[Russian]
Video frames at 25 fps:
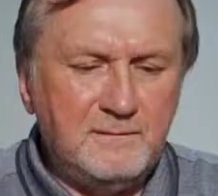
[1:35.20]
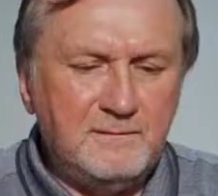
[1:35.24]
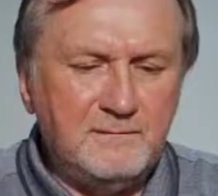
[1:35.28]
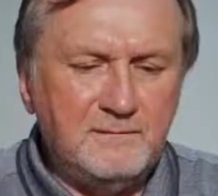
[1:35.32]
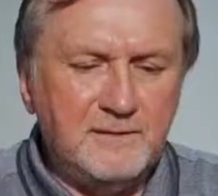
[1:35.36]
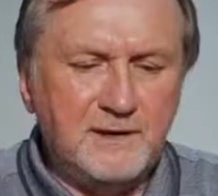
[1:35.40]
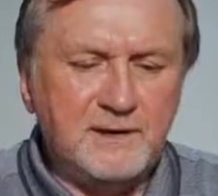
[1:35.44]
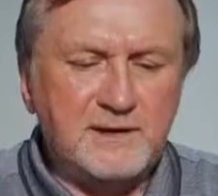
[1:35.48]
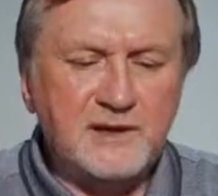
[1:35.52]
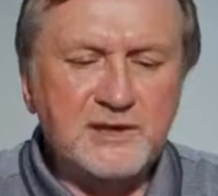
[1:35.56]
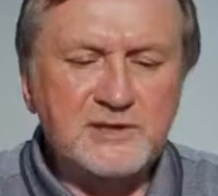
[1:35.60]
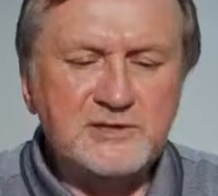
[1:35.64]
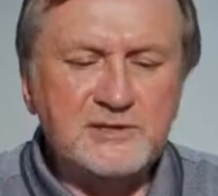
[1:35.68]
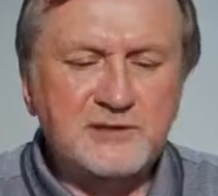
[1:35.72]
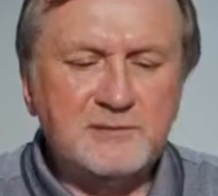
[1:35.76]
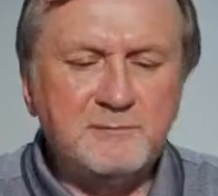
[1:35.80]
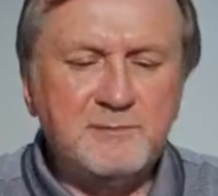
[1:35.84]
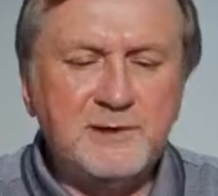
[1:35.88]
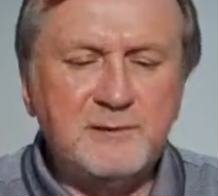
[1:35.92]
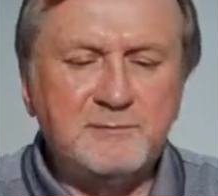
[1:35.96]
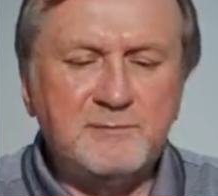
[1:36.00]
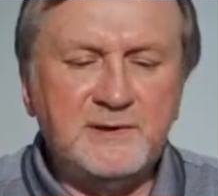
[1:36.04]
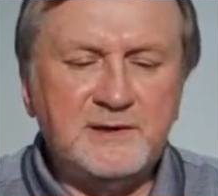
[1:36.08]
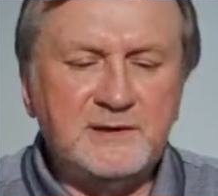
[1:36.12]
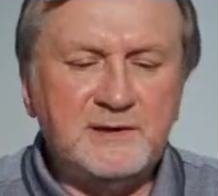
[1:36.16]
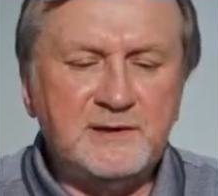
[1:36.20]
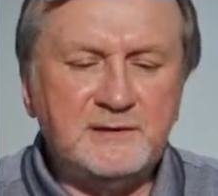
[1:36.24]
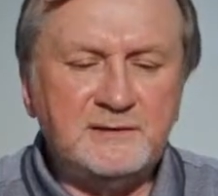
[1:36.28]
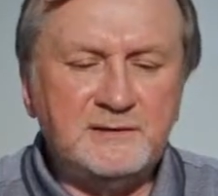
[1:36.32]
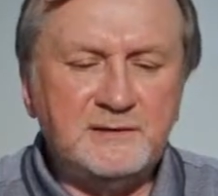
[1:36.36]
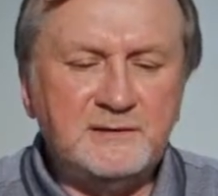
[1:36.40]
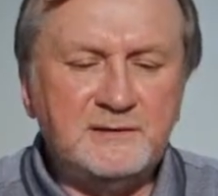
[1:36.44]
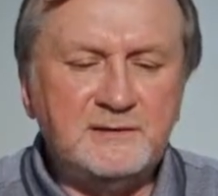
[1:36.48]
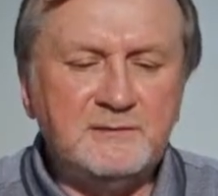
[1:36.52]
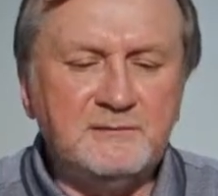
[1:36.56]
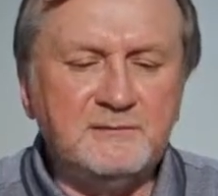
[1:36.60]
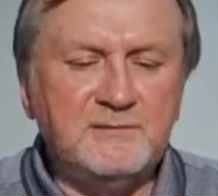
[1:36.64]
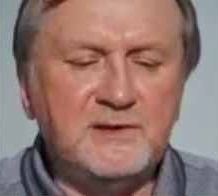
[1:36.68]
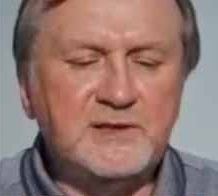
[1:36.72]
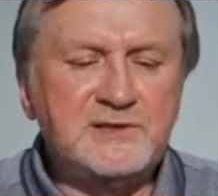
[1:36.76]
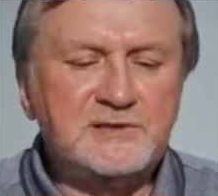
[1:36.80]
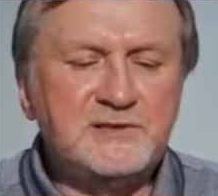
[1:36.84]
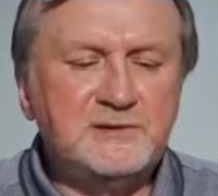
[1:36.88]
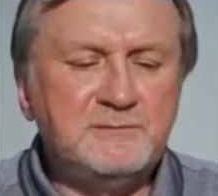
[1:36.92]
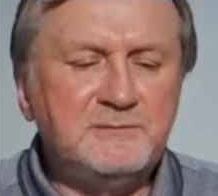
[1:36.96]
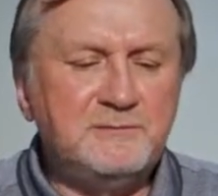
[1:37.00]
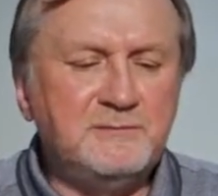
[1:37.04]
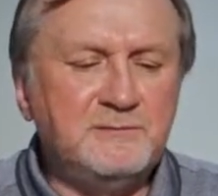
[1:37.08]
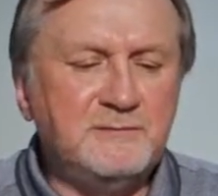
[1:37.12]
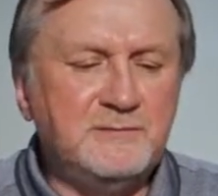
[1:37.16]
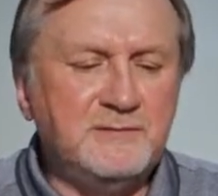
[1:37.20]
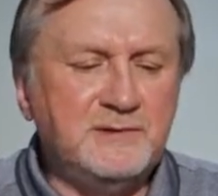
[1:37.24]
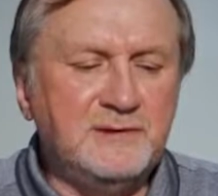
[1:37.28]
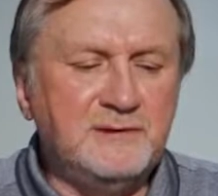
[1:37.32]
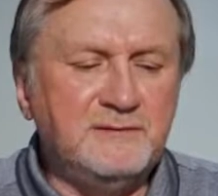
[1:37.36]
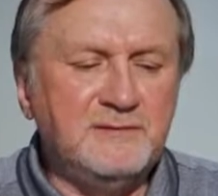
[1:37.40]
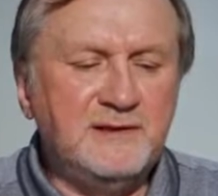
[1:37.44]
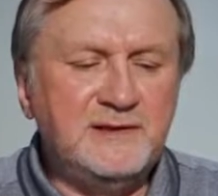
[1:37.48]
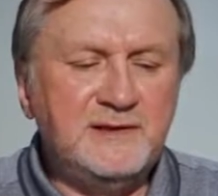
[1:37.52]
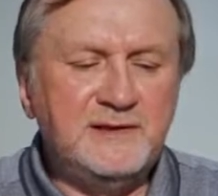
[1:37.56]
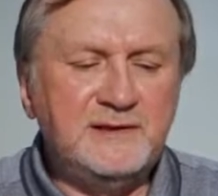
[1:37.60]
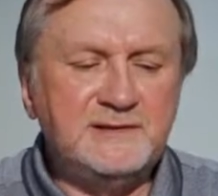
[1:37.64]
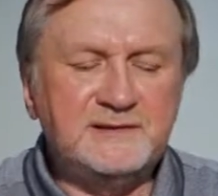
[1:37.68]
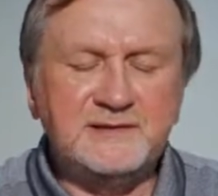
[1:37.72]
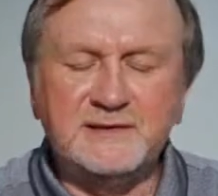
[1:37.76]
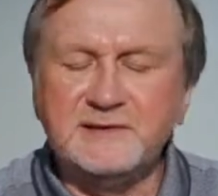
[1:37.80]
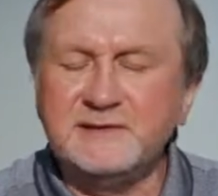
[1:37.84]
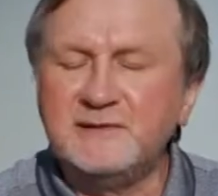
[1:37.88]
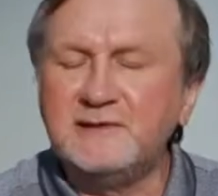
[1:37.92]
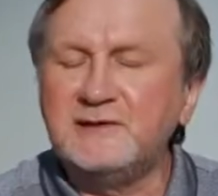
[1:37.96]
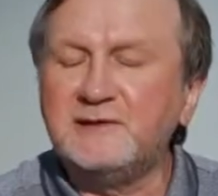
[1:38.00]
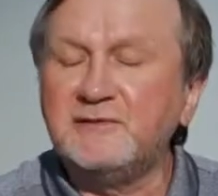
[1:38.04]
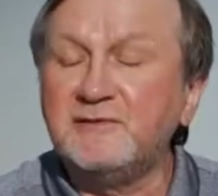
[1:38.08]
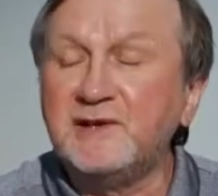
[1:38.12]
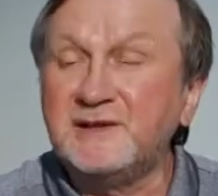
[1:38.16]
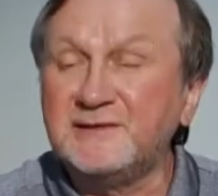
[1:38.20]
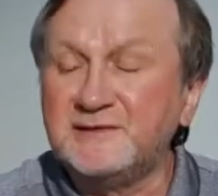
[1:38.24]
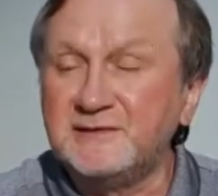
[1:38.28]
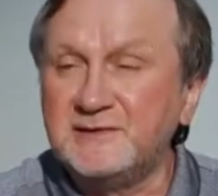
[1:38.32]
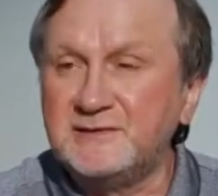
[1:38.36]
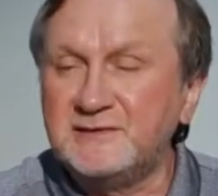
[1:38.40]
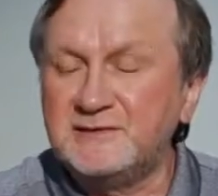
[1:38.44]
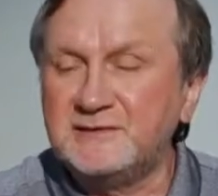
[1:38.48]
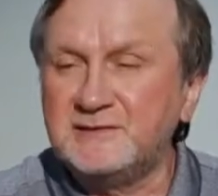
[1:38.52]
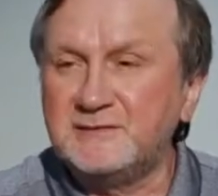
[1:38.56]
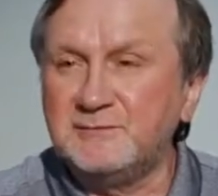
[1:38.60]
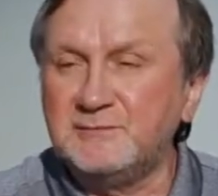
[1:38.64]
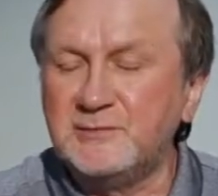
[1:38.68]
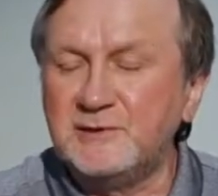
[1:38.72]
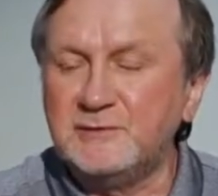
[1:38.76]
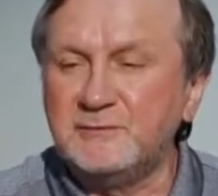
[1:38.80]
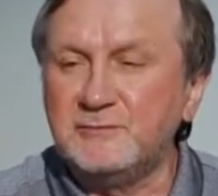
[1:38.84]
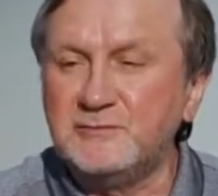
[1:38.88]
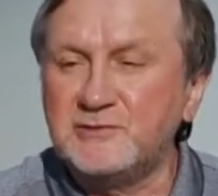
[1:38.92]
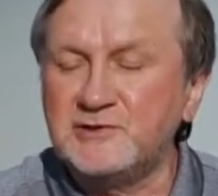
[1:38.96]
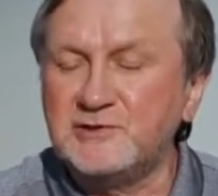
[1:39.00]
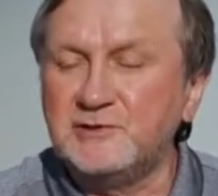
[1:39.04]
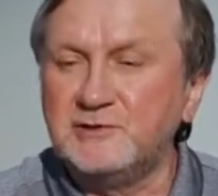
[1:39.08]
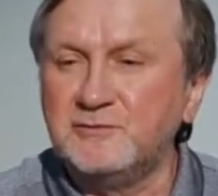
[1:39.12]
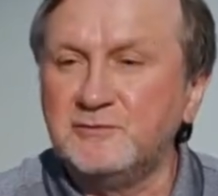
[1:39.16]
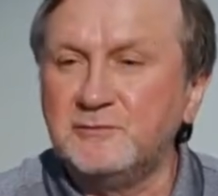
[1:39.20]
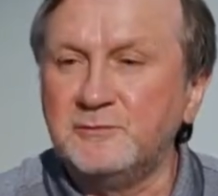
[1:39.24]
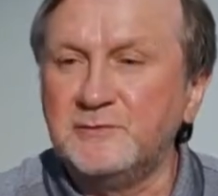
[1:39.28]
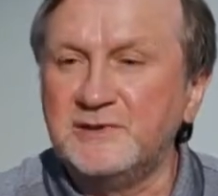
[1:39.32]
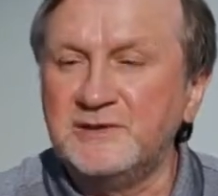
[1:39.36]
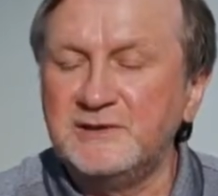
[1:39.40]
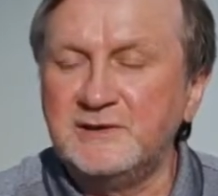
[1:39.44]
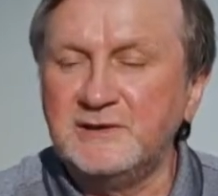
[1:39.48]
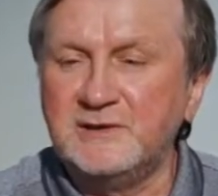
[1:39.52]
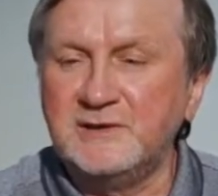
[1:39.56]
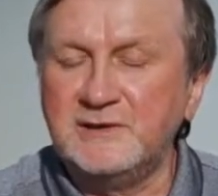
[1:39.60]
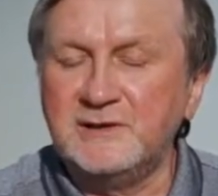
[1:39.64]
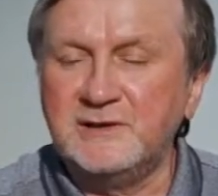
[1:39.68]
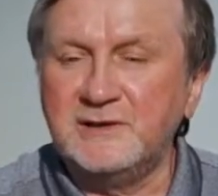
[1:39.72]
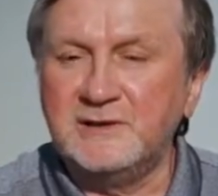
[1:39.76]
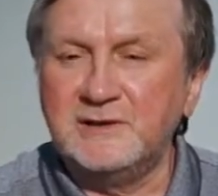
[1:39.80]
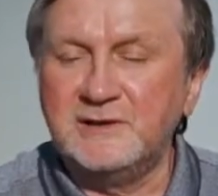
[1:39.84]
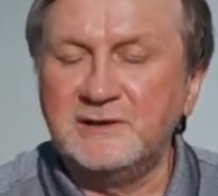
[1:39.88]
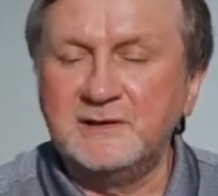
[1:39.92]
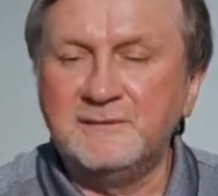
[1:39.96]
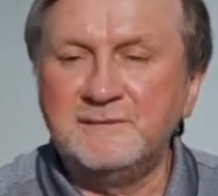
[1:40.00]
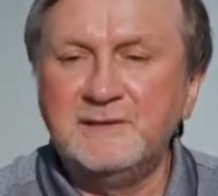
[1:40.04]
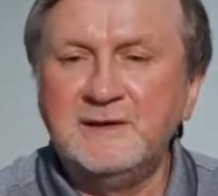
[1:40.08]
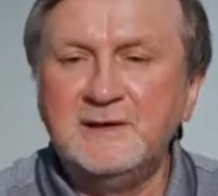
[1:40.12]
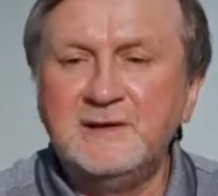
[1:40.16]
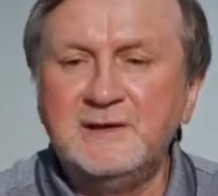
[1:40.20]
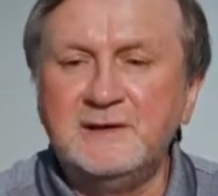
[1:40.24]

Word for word: В окрашенных препаратах важным является адекватность полученного материала.